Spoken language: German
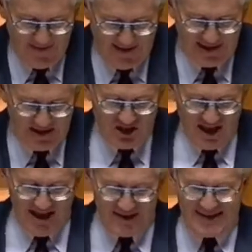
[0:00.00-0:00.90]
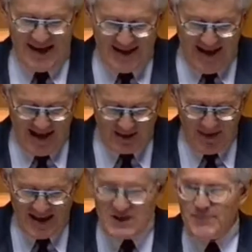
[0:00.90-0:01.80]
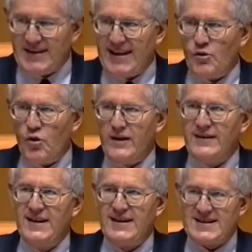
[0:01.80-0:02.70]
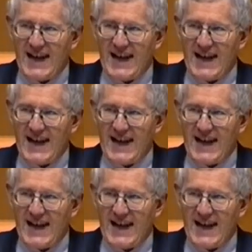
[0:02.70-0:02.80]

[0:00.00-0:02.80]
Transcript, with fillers: wenn der Staat seine Arbeitsbedingungen